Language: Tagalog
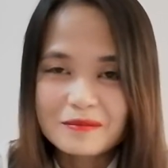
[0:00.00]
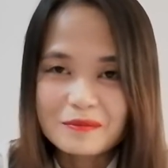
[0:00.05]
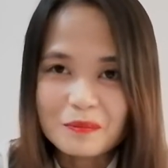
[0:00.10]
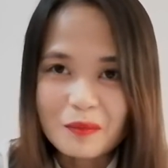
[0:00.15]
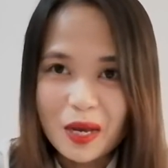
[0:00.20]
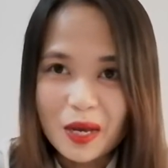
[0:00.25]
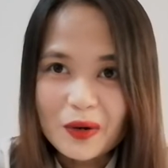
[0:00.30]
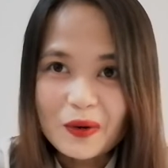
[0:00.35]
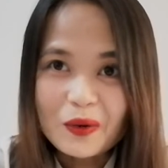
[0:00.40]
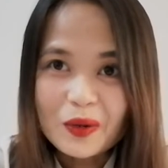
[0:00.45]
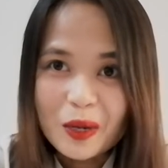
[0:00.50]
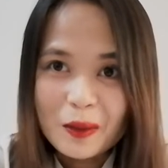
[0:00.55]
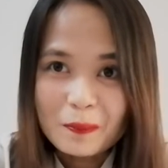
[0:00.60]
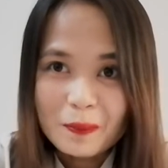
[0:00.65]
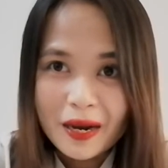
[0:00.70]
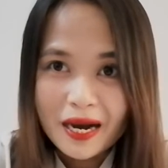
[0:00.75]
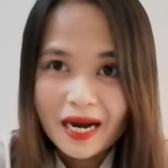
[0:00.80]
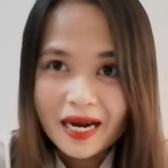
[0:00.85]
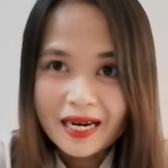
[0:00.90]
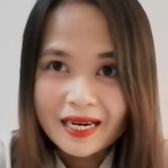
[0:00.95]
mayroon ka
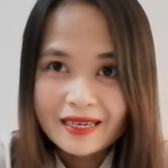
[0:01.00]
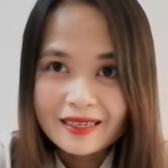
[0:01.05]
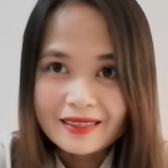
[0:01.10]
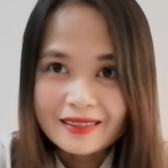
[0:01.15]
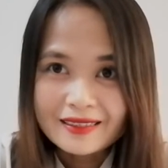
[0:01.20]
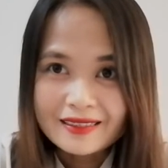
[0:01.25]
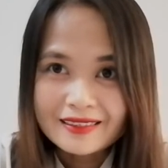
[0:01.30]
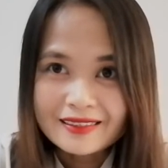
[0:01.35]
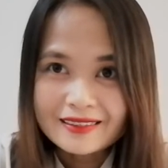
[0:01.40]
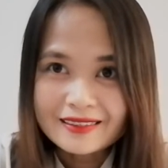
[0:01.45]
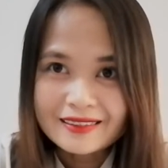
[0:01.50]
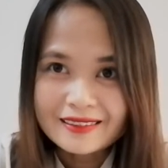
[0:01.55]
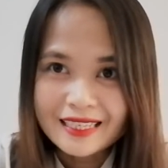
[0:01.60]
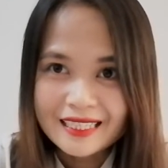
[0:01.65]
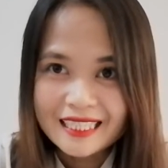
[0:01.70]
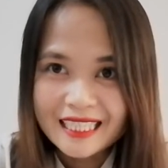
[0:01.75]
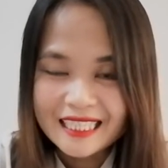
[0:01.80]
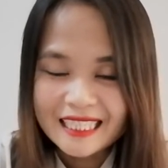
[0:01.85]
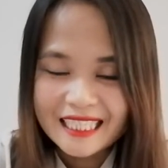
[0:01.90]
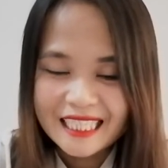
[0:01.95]
pang
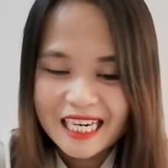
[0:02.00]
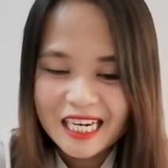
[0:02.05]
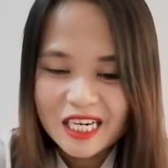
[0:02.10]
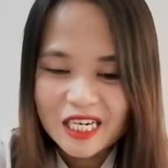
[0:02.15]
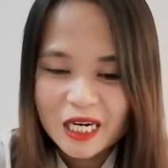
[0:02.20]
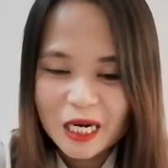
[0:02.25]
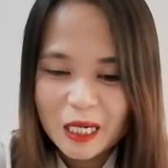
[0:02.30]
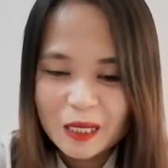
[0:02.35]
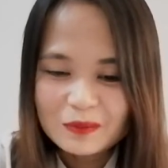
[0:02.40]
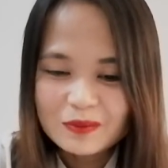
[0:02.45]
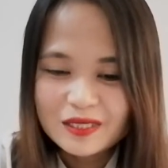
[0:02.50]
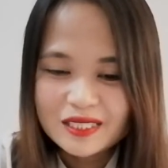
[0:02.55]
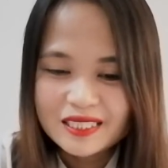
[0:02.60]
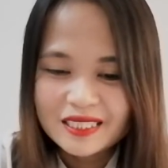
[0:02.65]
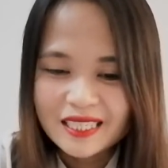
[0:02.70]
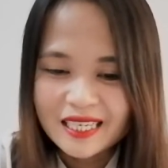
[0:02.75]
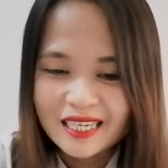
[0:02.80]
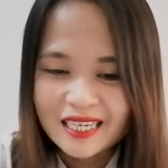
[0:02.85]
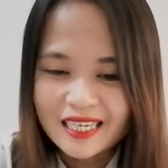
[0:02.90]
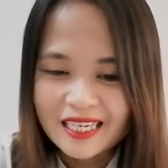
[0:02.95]
natitirang carbs
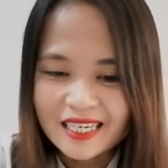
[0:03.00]
na